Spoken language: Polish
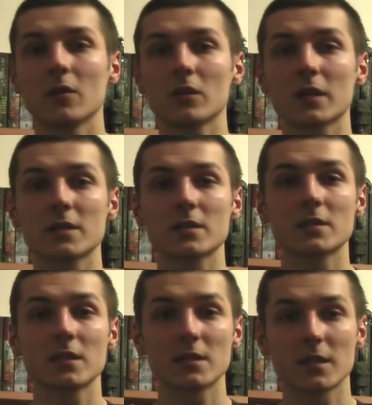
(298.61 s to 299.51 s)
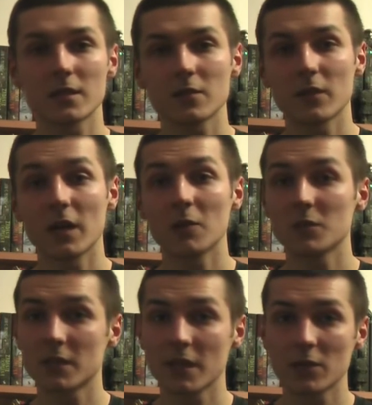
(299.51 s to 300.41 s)
oraz cesarstwa
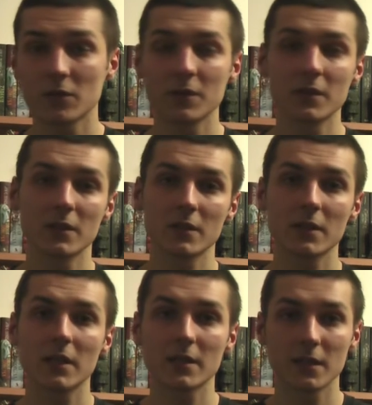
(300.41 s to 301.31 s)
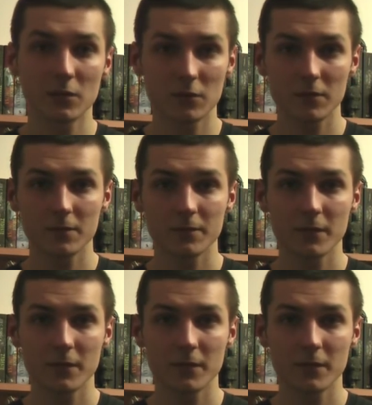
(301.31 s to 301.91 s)
Amitrajów i Kirenenów.